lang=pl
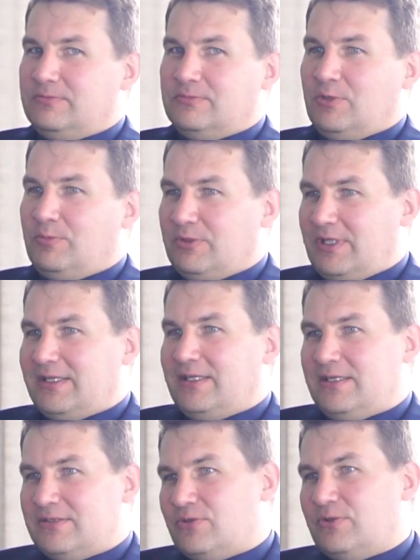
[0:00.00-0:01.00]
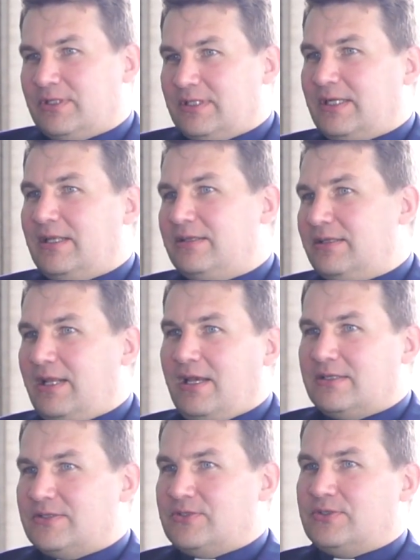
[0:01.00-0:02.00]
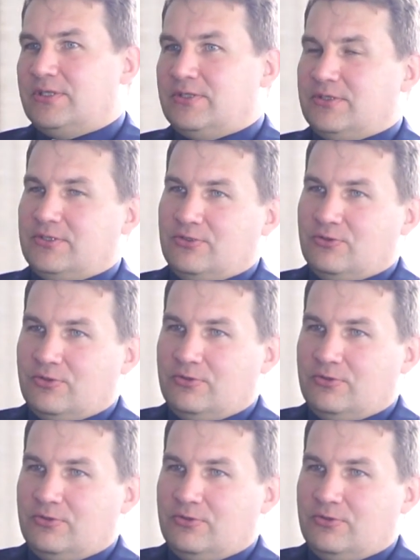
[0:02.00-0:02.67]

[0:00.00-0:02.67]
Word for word: no bo taki jest trochę trend i lans, że, że ci